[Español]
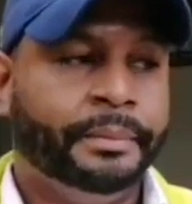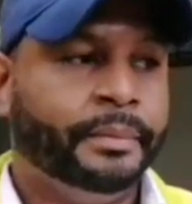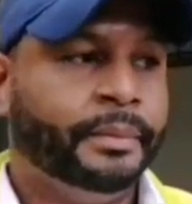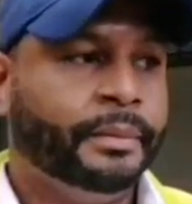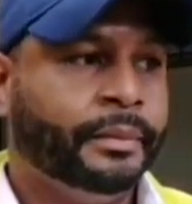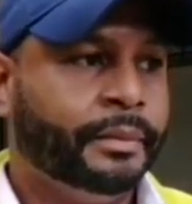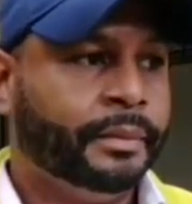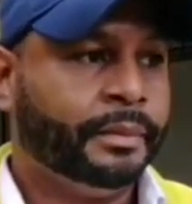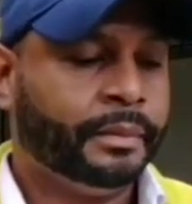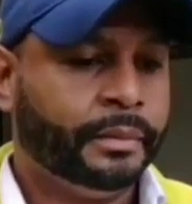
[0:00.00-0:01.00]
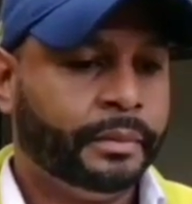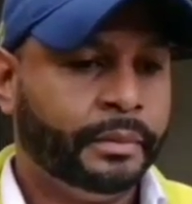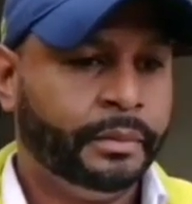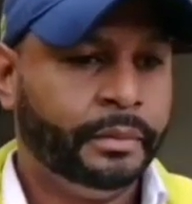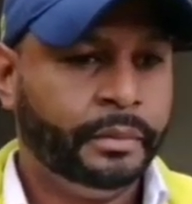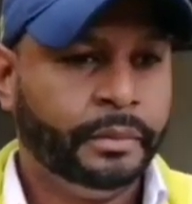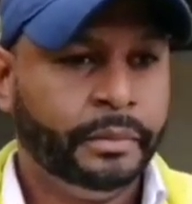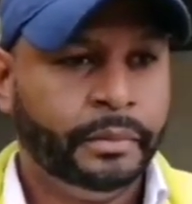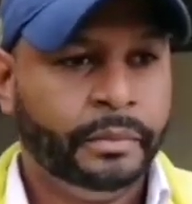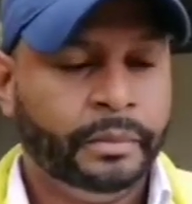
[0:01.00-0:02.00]
¿En cuánto tiempo,
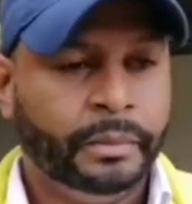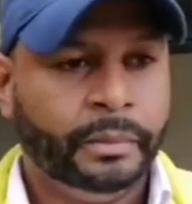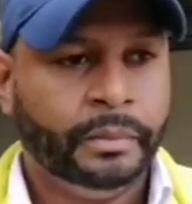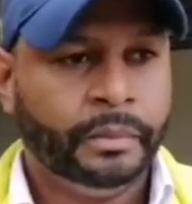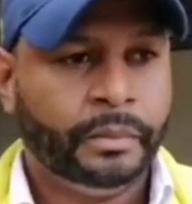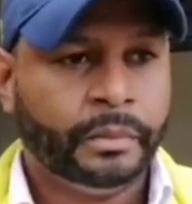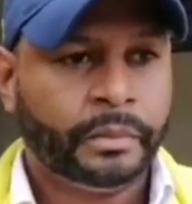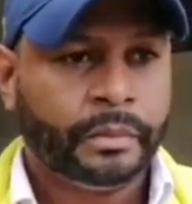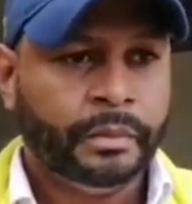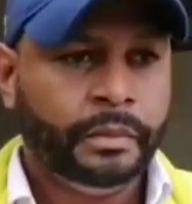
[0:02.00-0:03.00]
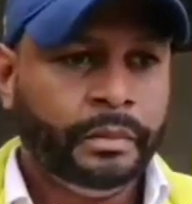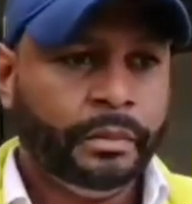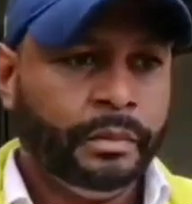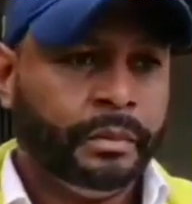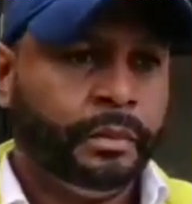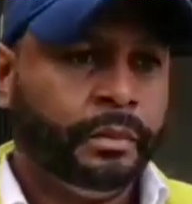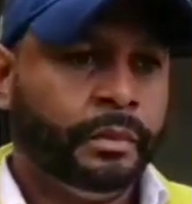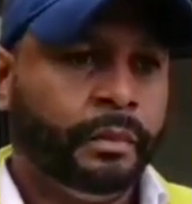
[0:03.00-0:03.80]
digamos, es la ejecución de este proyecto de vivienda rural?